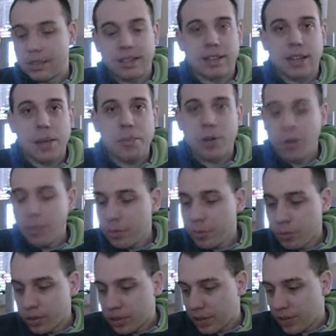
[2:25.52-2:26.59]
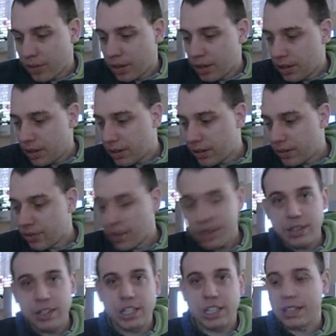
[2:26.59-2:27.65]
Dieses halbe Comicbuch, das war,
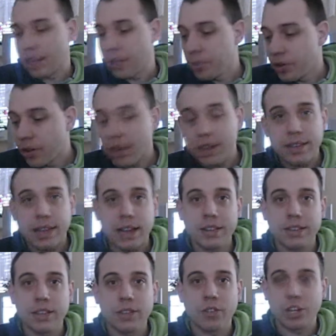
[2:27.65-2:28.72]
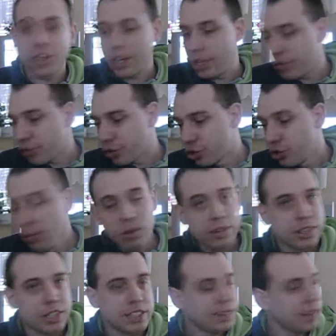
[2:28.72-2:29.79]
weiß ich nicht, das hat man doch als kleines Kind wahrscheinlich verschlungen,
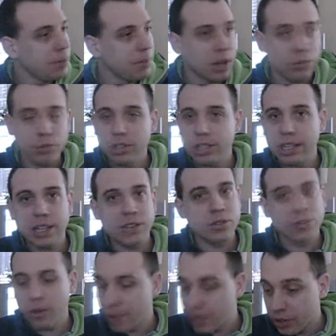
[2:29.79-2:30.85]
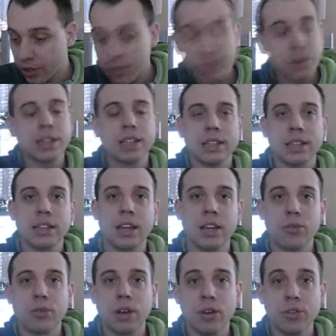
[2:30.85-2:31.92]
sich zehnmal durchgelesen, und irgendwann konnte man die
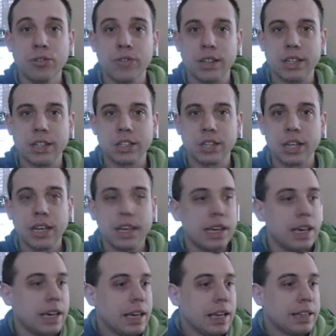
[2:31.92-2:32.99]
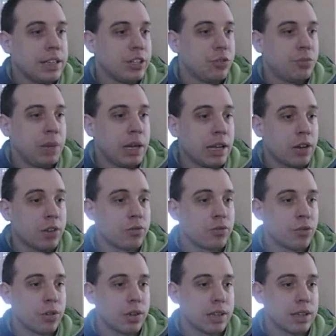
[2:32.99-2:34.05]
Dialoge auswendig. Diese Spielanleitung
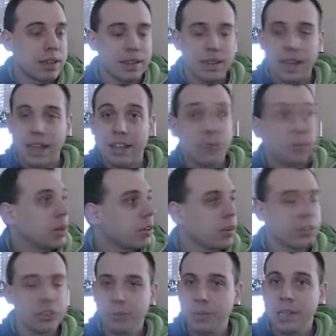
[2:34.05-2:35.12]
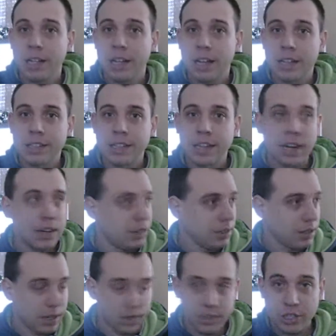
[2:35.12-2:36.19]
früher, da ist man doch in den Spielladen
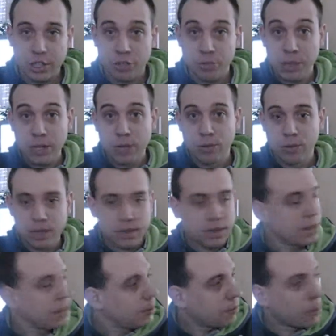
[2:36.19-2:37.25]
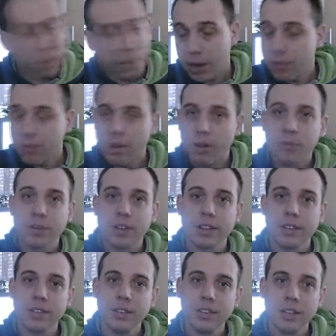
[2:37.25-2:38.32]
gegangen, hat sich das Spiel geholt, Verpackung
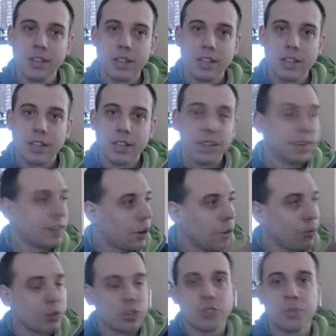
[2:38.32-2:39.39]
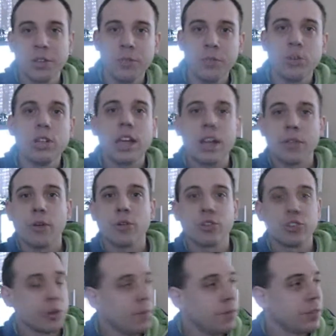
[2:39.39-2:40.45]
aufgerissen, ins Auto geschmissen, Mutti hat noch
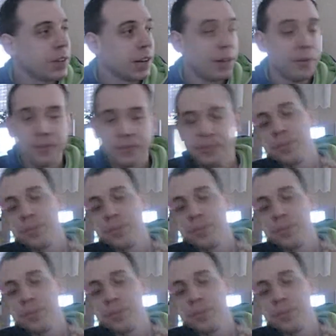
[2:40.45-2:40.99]
geschimpft, ja.